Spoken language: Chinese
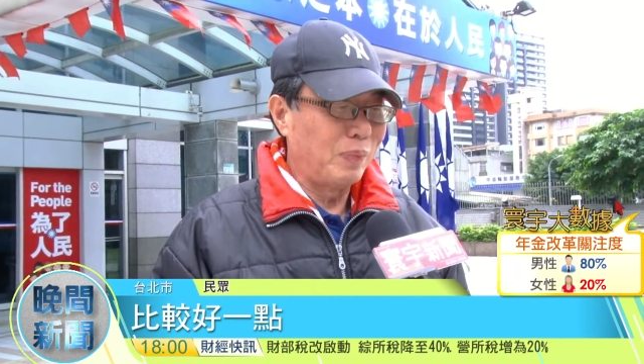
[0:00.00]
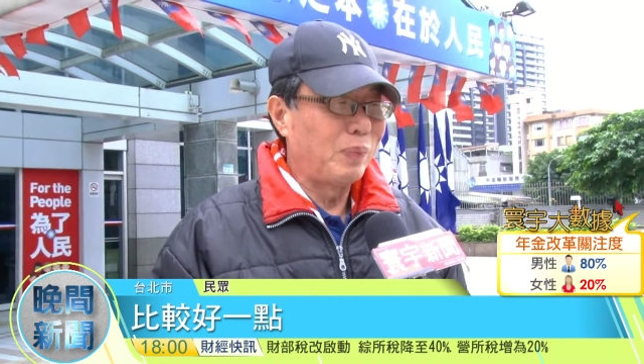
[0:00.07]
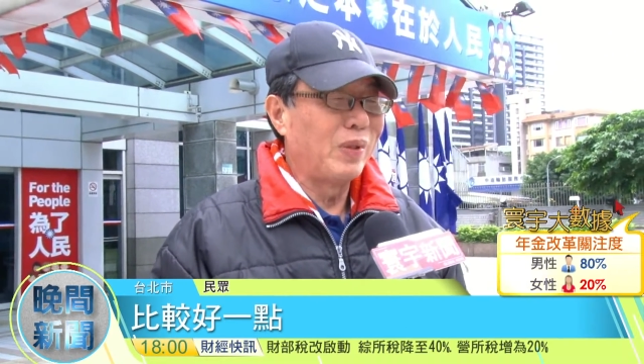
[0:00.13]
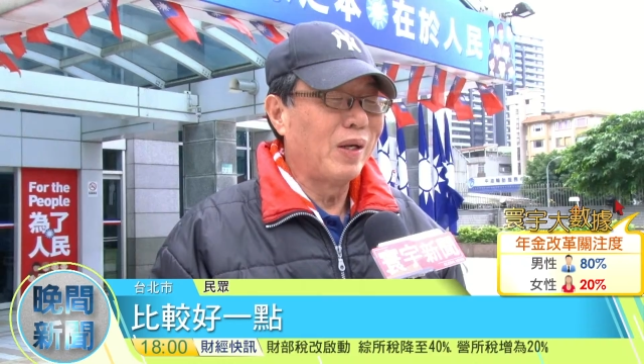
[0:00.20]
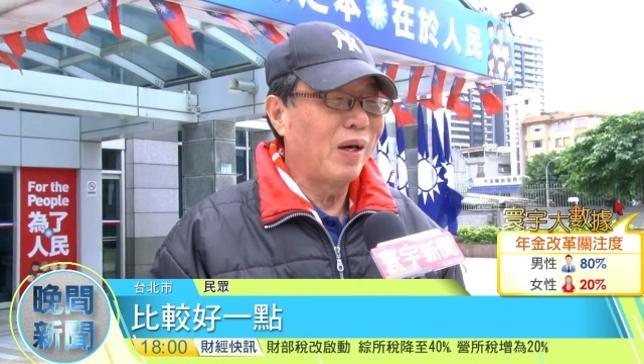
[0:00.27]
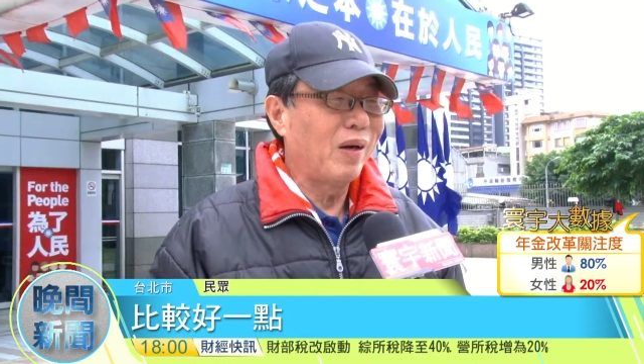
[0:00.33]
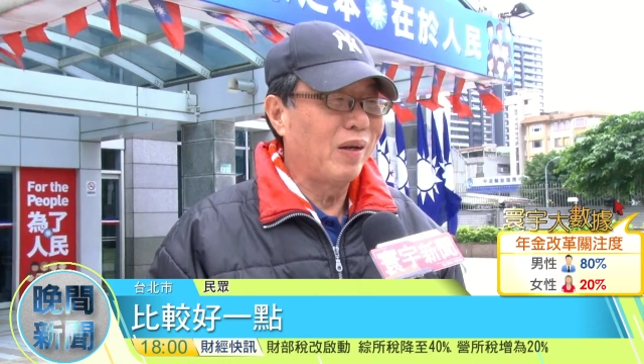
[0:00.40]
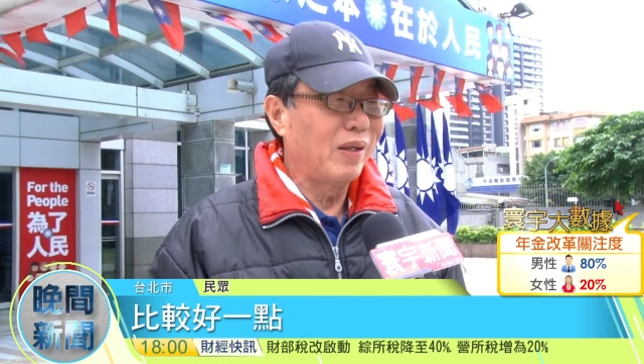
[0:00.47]
比
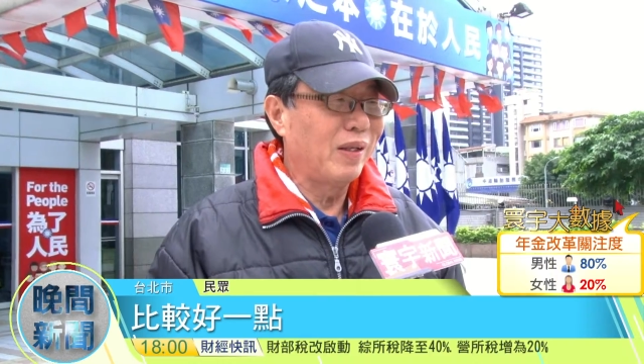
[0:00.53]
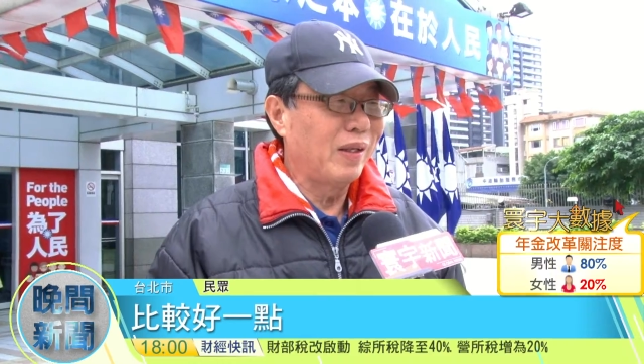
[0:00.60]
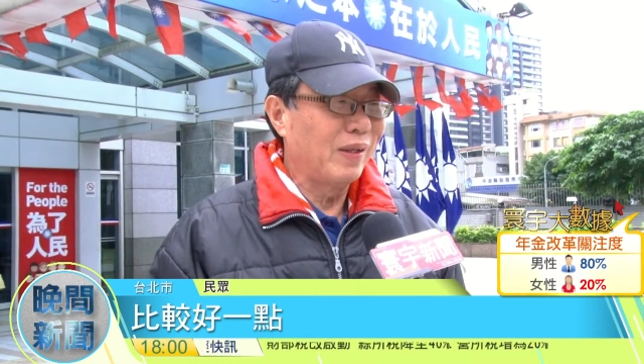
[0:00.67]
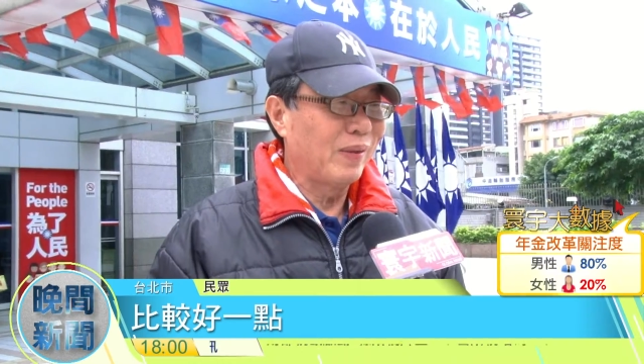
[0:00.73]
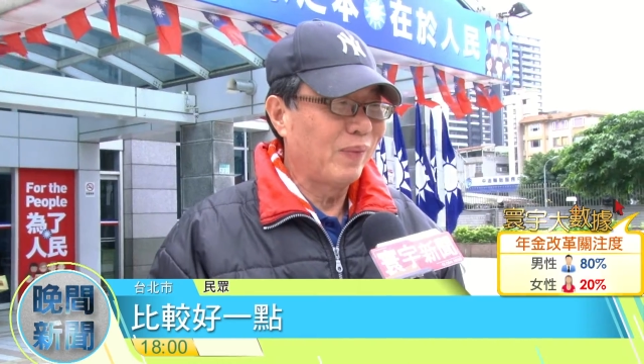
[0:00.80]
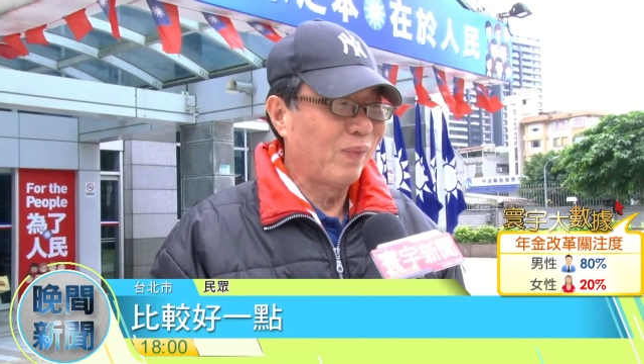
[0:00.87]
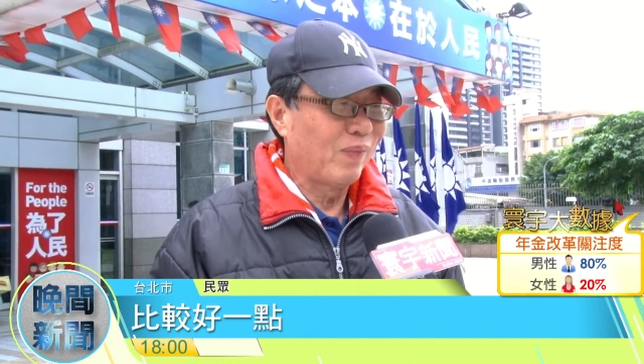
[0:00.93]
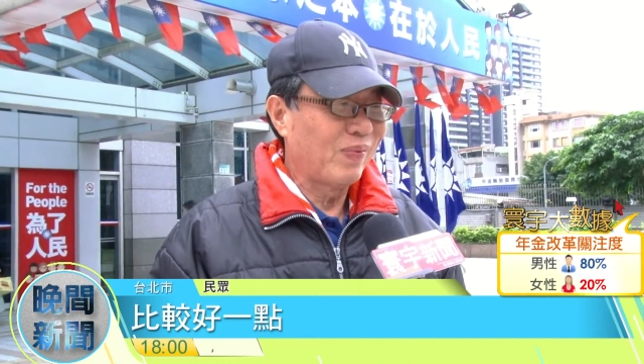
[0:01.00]
较好一点。
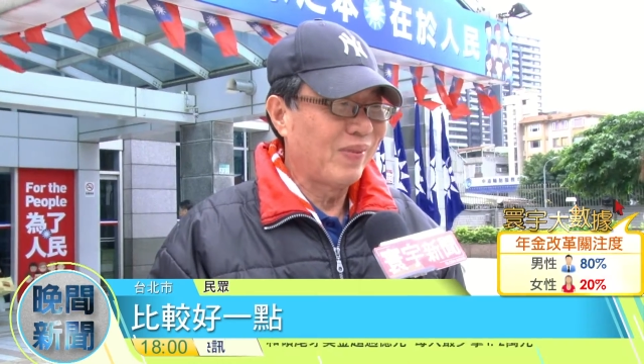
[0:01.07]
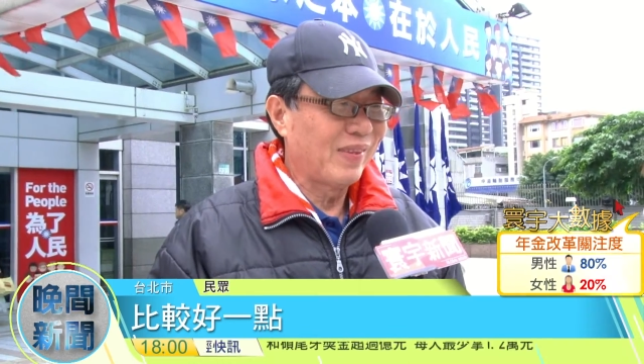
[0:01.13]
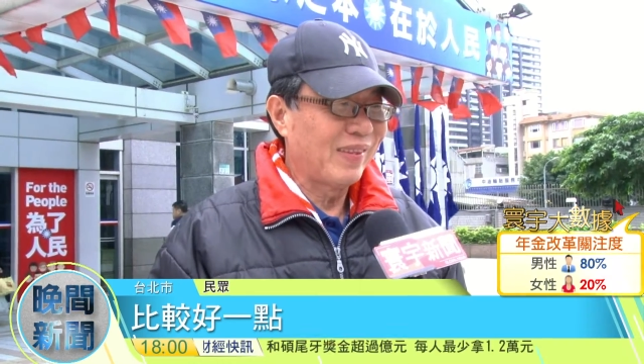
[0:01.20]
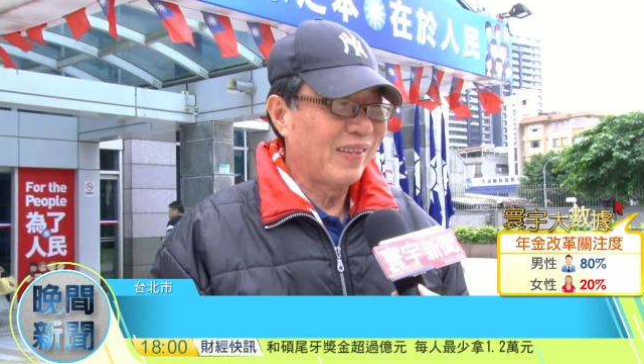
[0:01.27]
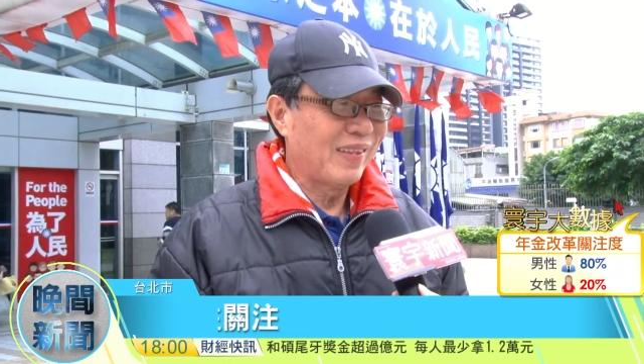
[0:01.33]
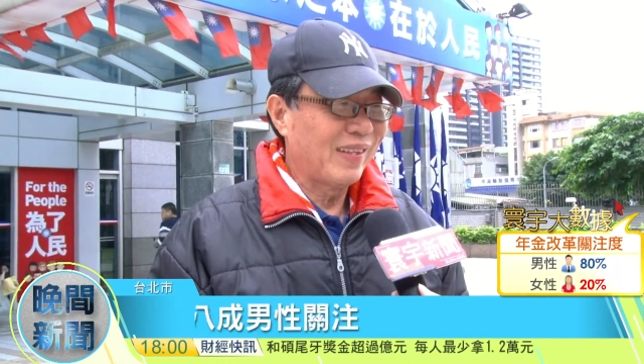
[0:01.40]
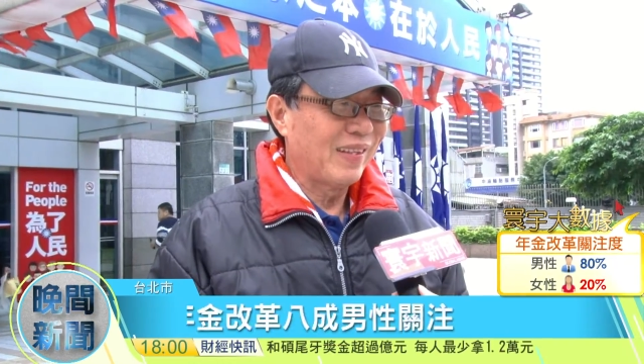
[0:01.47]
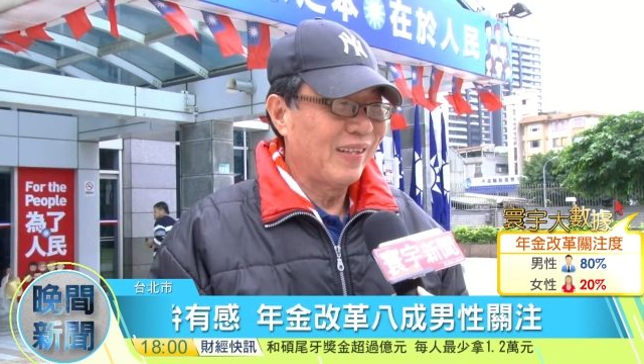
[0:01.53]
随机街
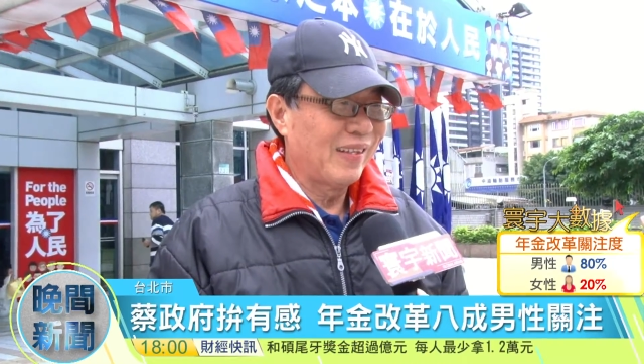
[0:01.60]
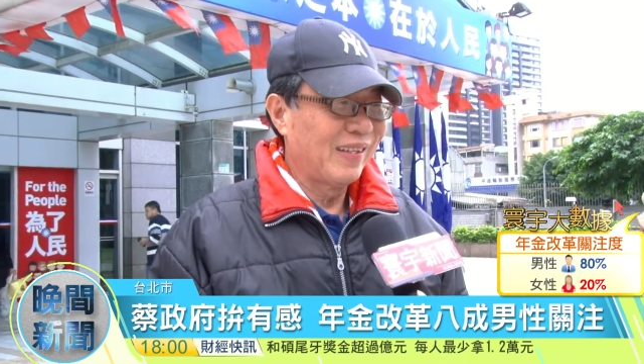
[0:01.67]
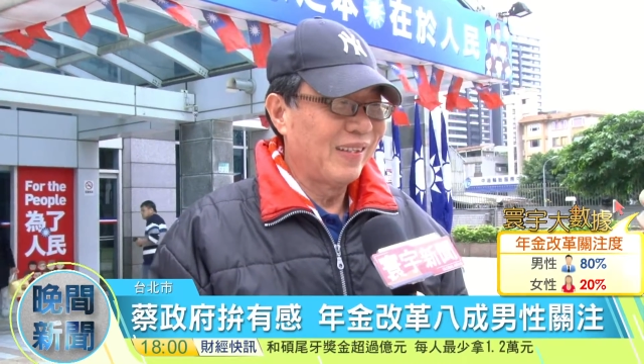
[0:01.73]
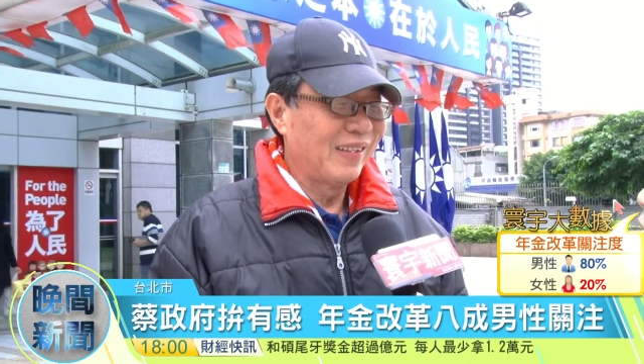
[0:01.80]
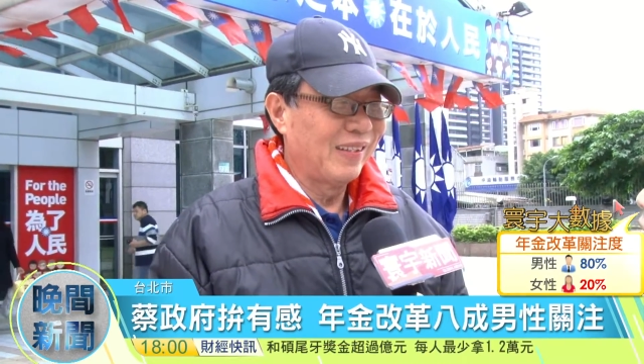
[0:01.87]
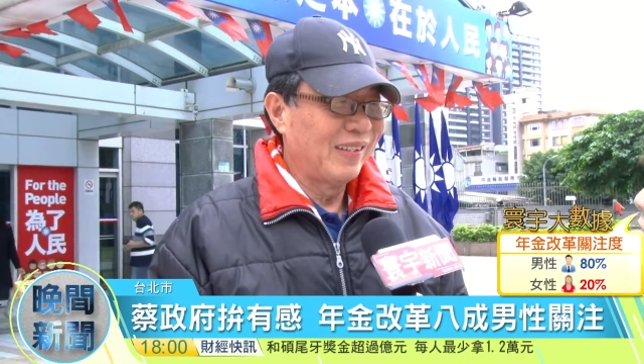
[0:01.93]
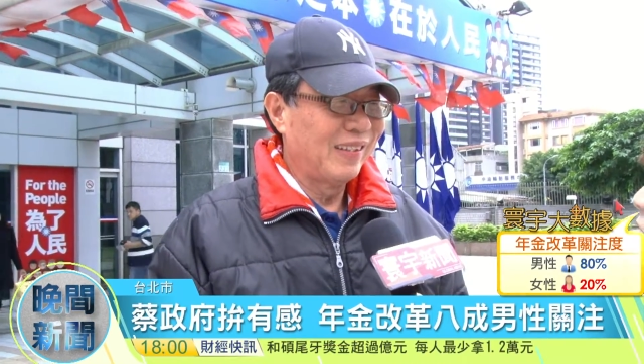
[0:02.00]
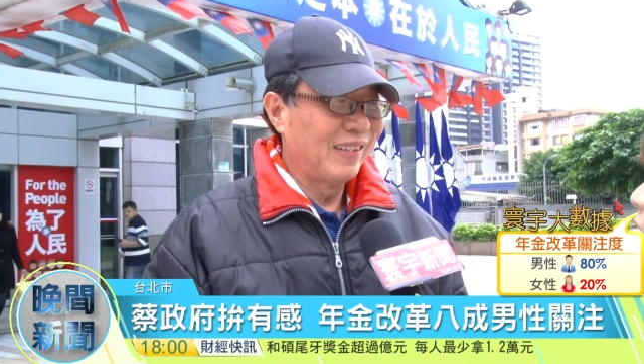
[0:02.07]
访民众普
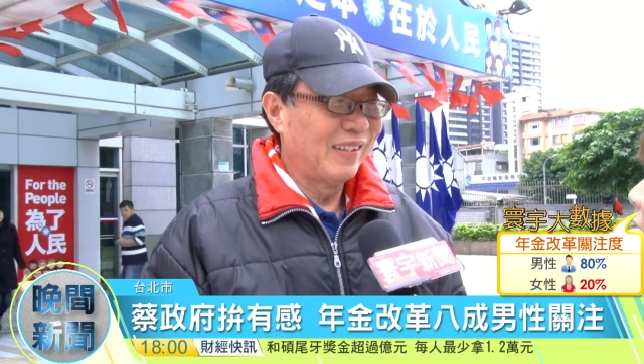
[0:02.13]
遍